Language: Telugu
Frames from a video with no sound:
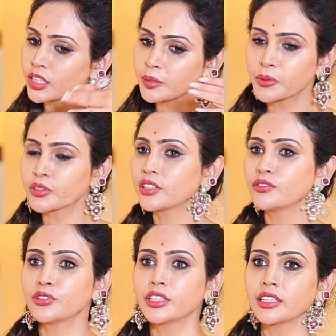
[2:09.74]
ఓన్లీ
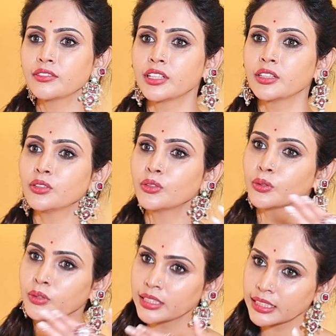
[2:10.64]
ప్రోటీన్ ఫుడ్ ఇవ్వను
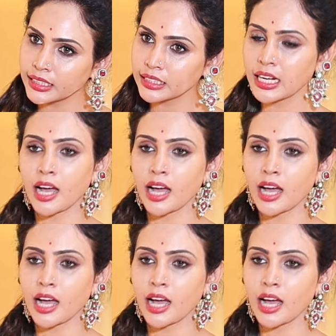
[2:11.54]
ఓన్లీ